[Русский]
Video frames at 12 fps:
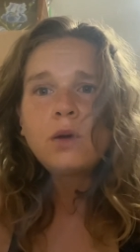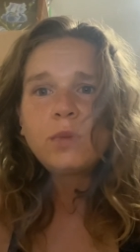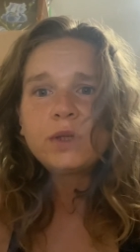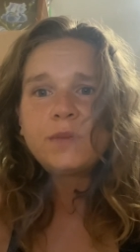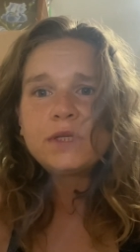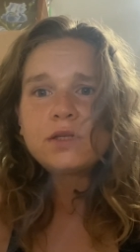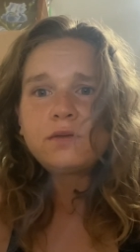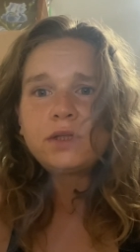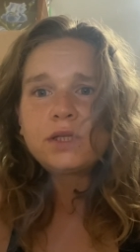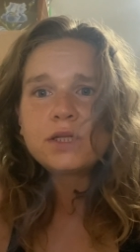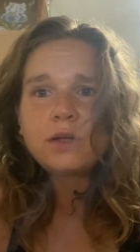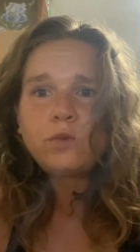
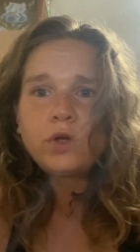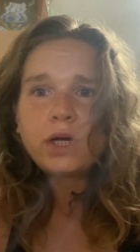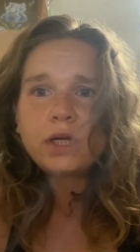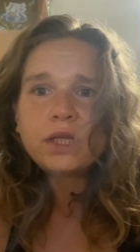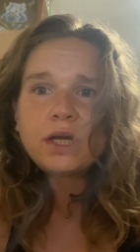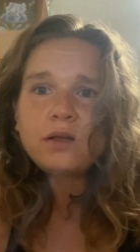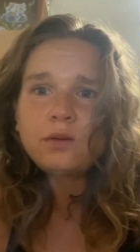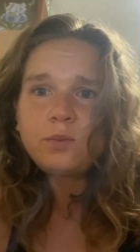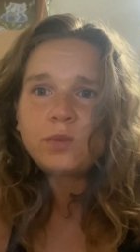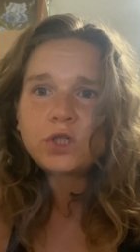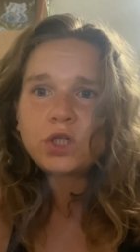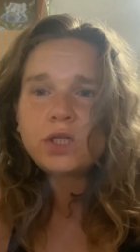Подписывайтесь на мой канал,
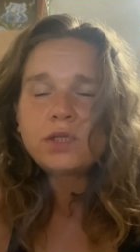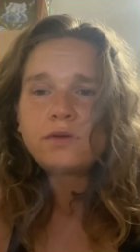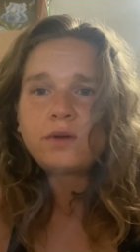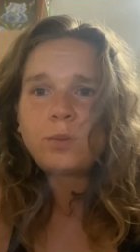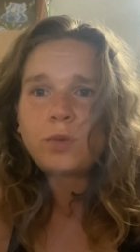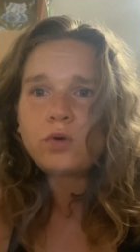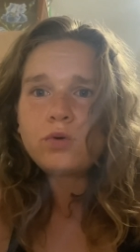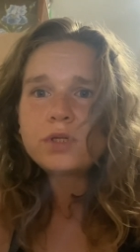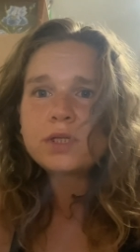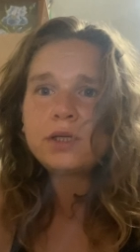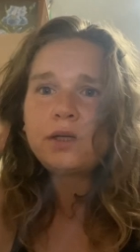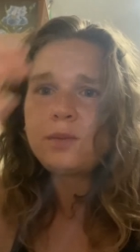пишите
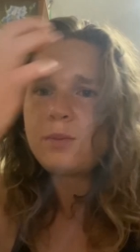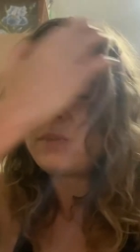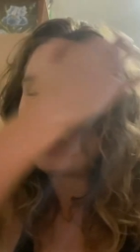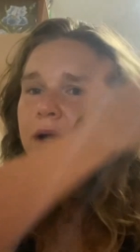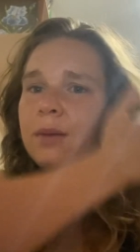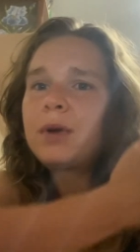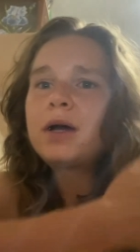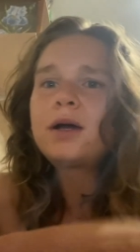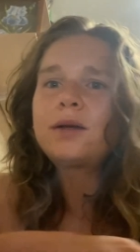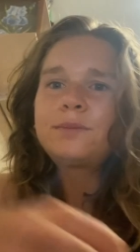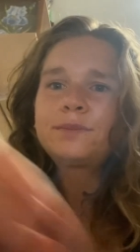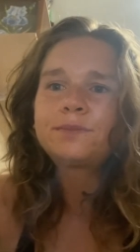вопросы.
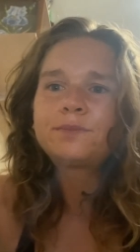Пока-пока!